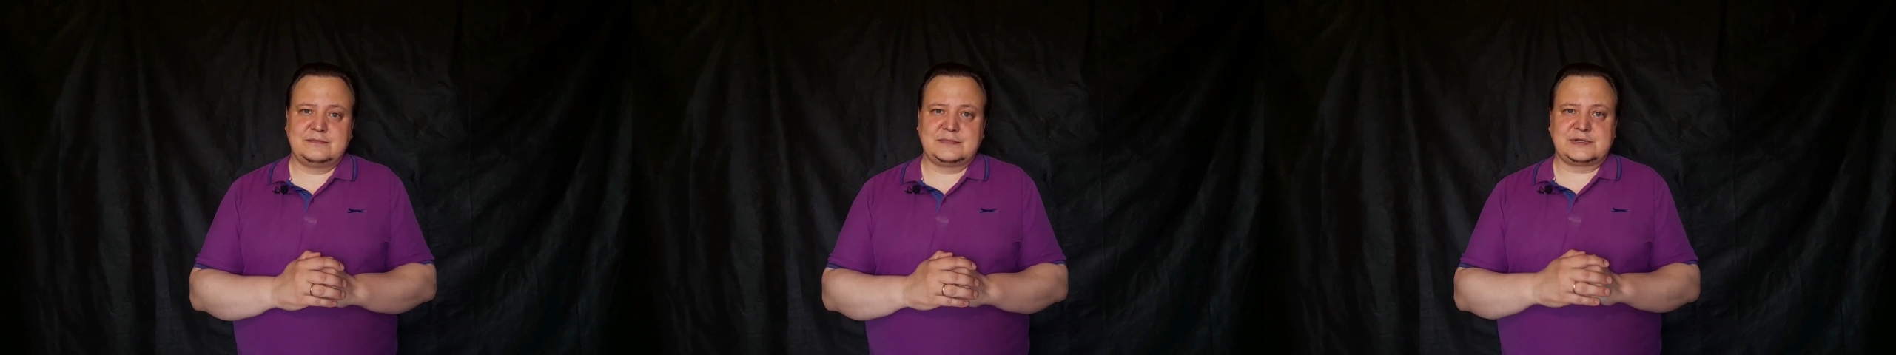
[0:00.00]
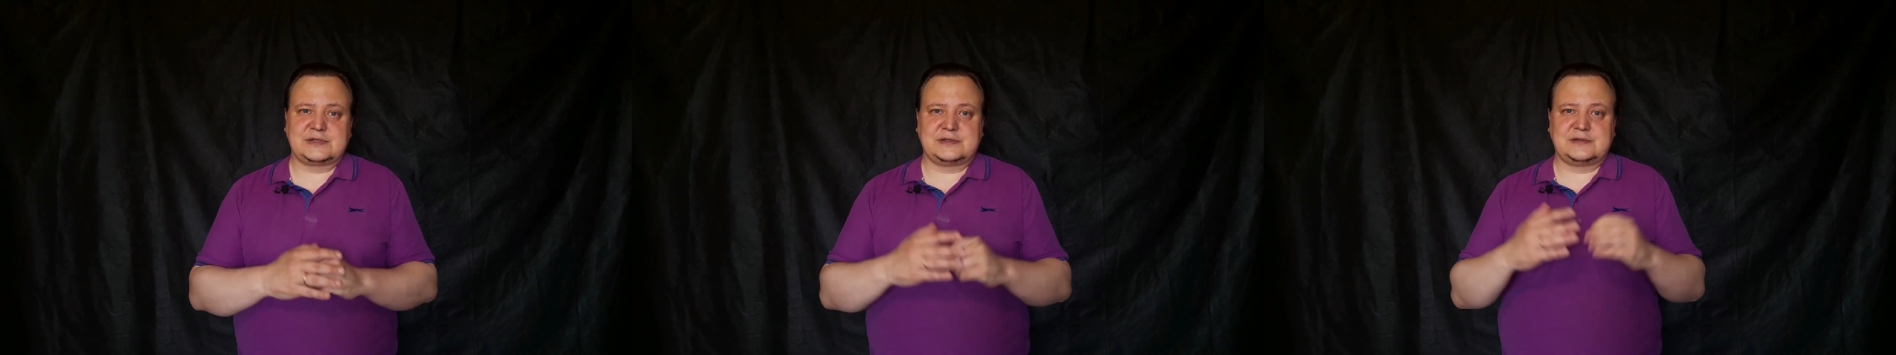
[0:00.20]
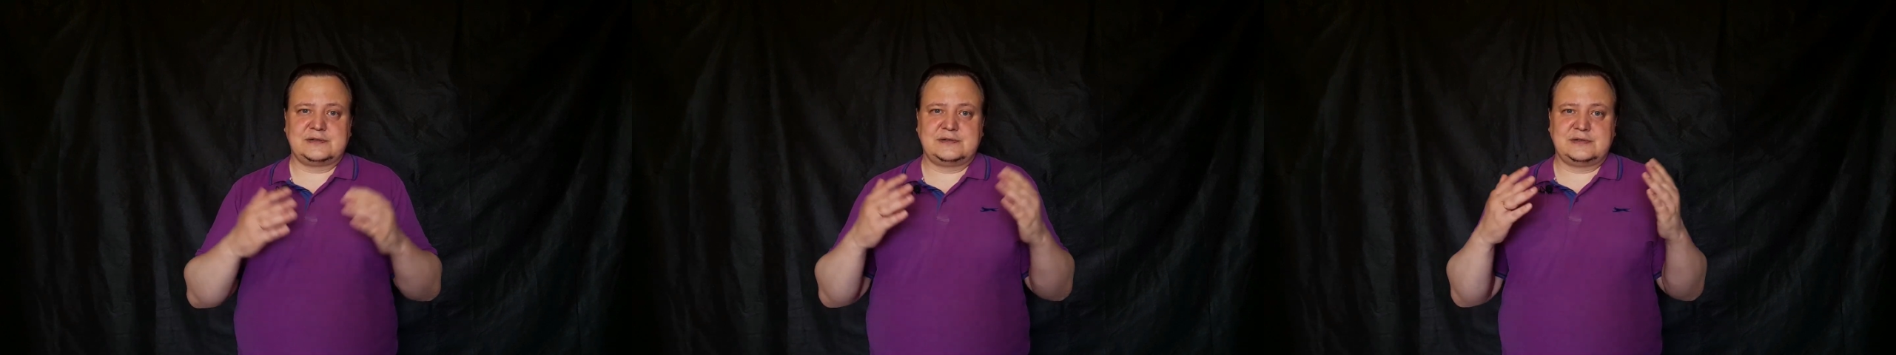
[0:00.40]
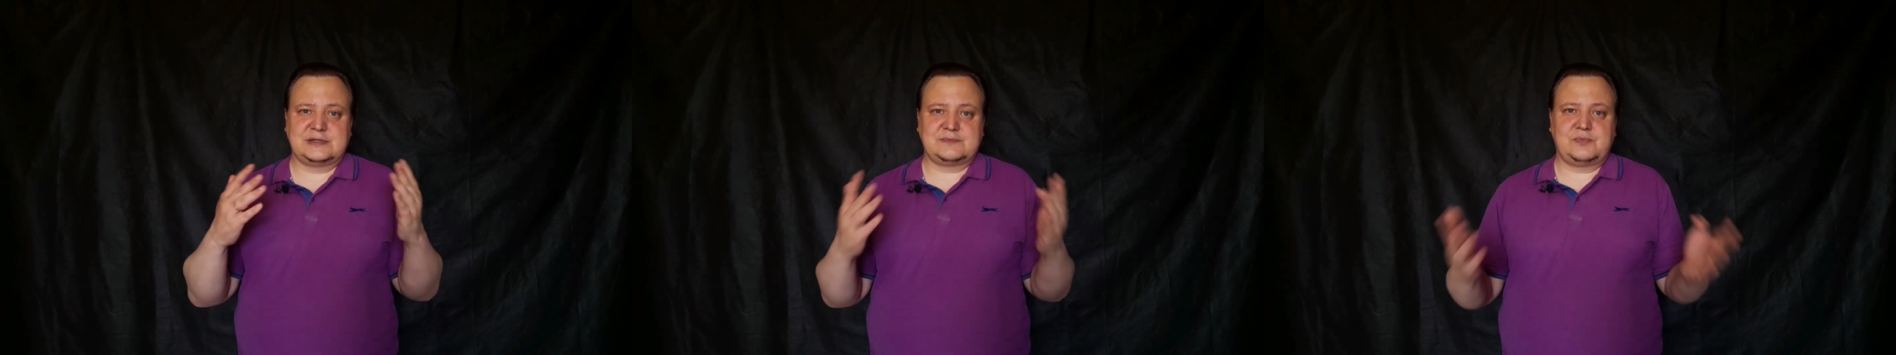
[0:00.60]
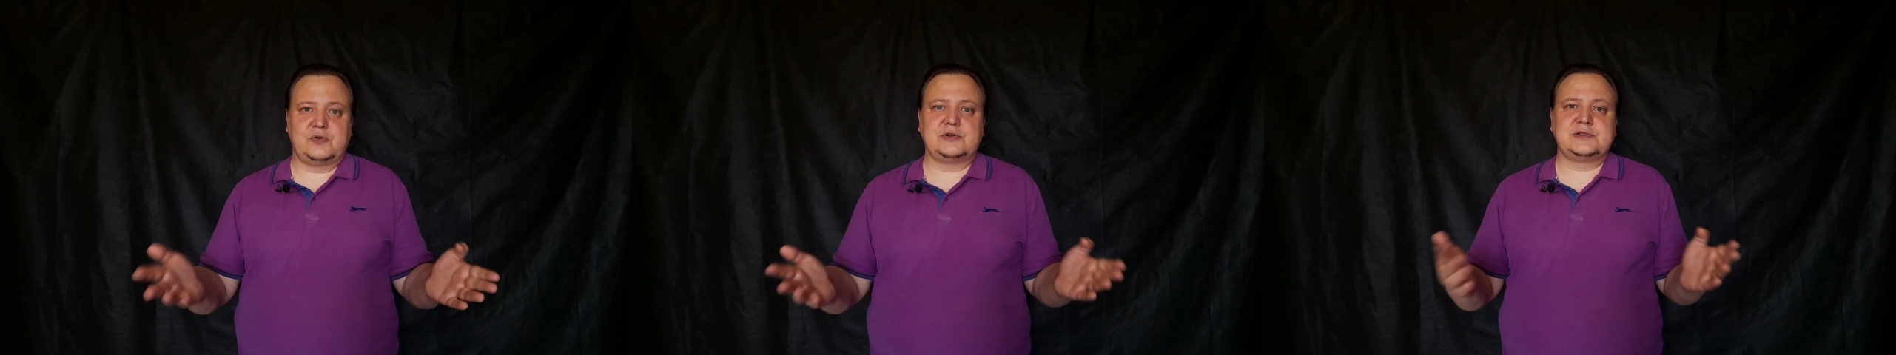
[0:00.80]
с их
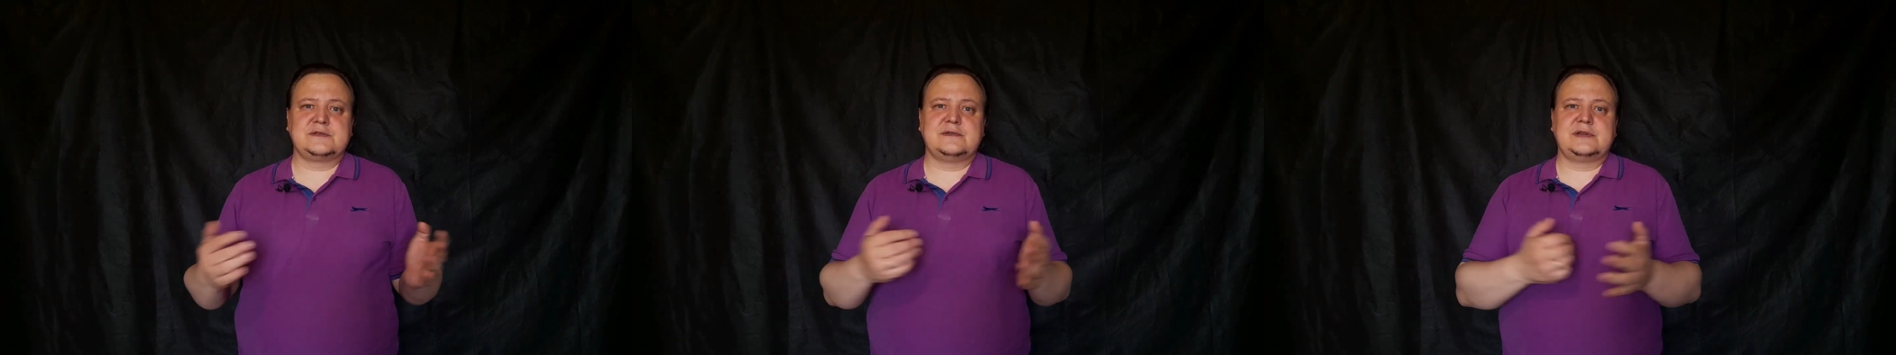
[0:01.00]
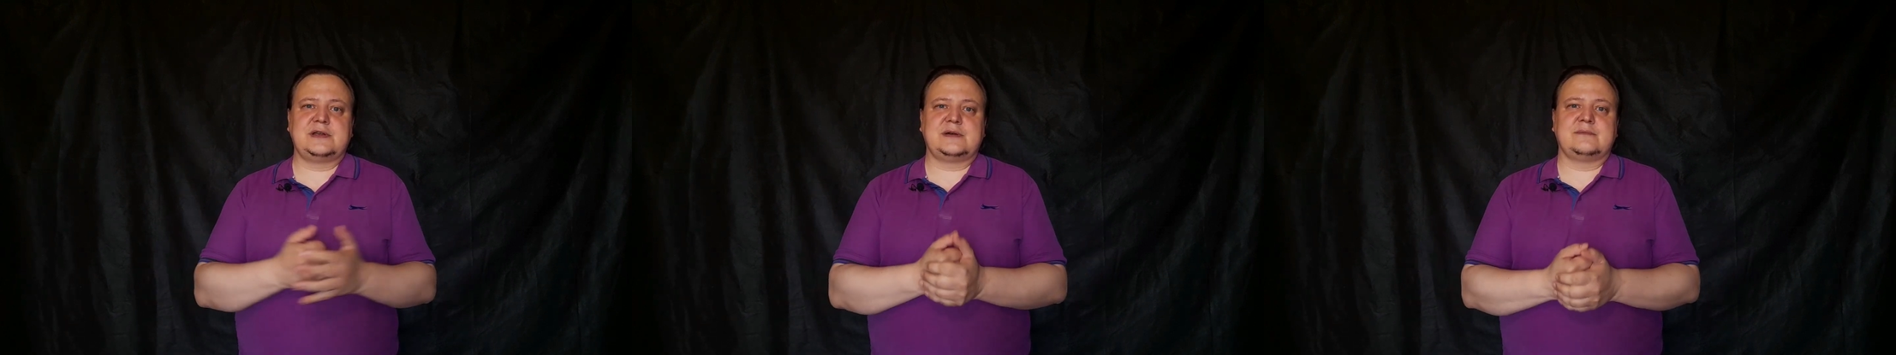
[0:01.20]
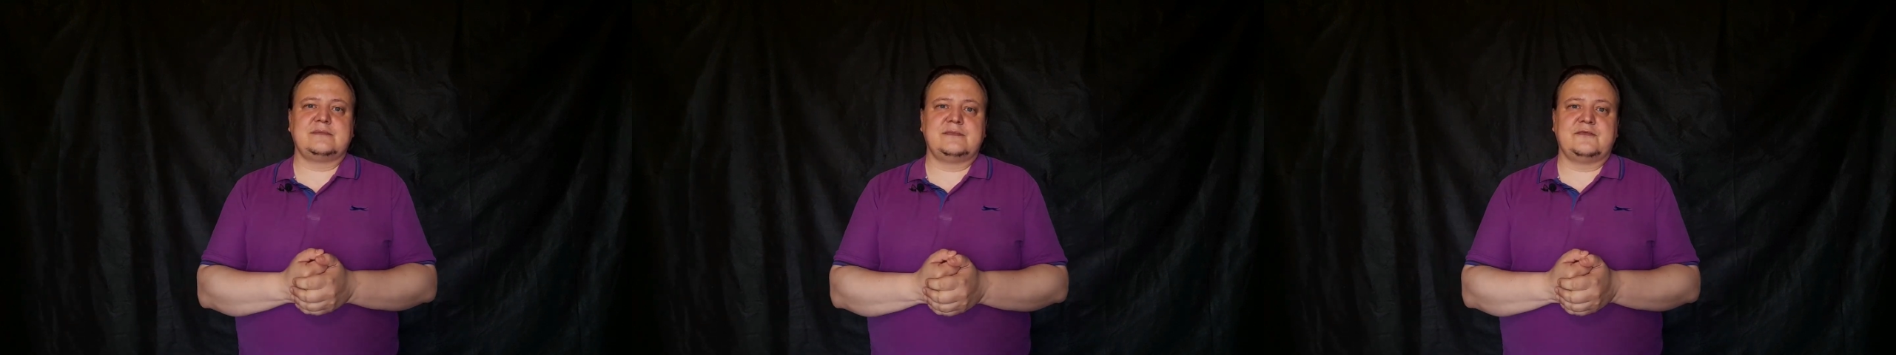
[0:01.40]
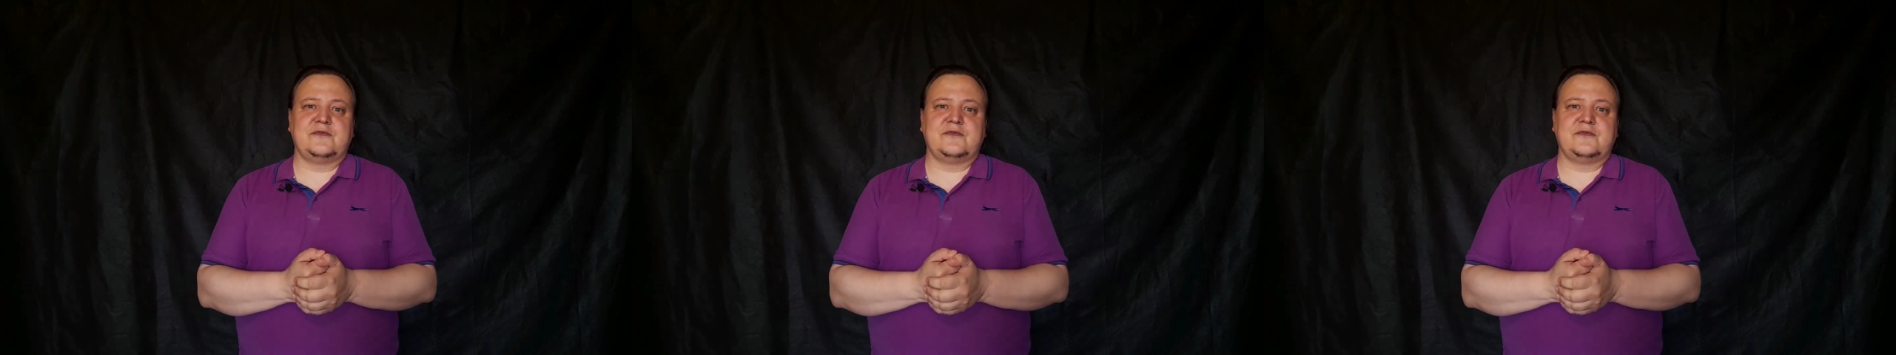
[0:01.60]
использованием,